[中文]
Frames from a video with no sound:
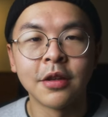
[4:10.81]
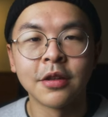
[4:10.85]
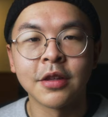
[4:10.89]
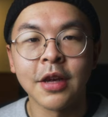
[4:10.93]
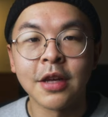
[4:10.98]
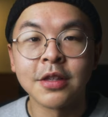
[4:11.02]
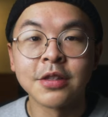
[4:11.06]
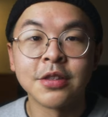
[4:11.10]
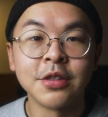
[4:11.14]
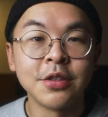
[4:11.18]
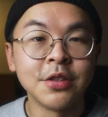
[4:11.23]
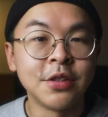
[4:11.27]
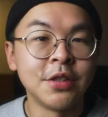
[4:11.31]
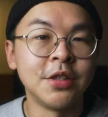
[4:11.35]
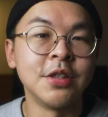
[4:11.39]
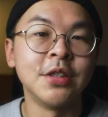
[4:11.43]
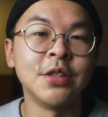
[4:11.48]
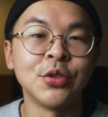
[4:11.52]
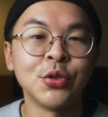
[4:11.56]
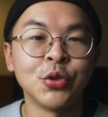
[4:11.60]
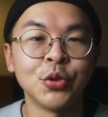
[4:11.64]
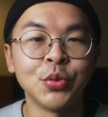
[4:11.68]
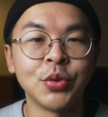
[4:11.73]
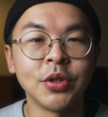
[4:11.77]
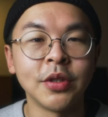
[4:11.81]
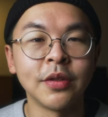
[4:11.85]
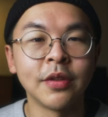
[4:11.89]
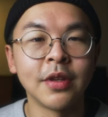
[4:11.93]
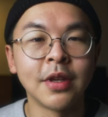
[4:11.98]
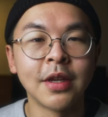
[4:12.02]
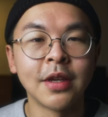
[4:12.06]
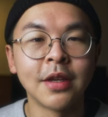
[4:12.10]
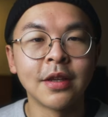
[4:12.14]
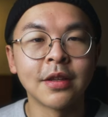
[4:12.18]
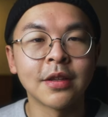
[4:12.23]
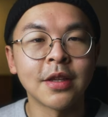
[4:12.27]
大师级的作品，
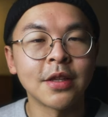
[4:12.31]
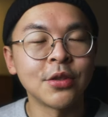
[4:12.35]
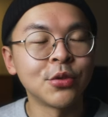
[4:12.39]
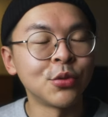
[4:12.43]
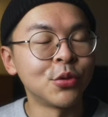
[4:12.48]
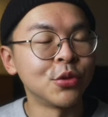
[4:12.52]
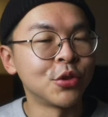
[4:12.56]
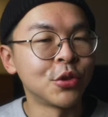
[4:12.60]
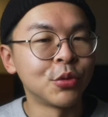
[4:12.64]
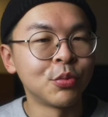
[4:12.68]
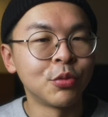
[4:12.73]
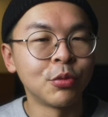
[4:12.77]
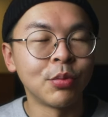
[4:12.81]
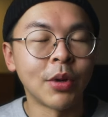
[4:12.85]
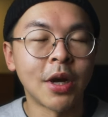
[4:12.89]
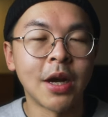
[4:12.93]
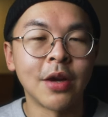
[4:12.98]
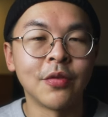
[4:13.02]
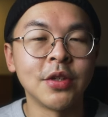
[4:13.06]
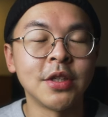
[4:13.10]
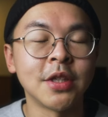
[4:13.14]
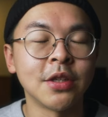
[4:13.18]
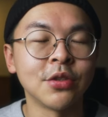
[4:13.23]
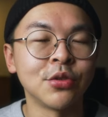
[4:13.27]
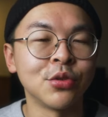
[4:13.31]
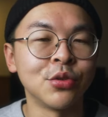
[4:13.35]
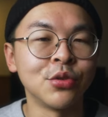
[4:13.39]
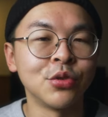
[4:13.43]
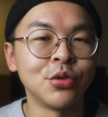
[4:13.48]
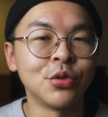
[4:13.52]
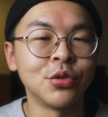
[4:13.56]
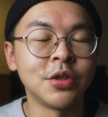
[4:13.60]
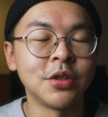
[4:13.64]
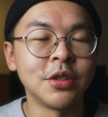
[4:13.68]
但是我都不把它分享出去，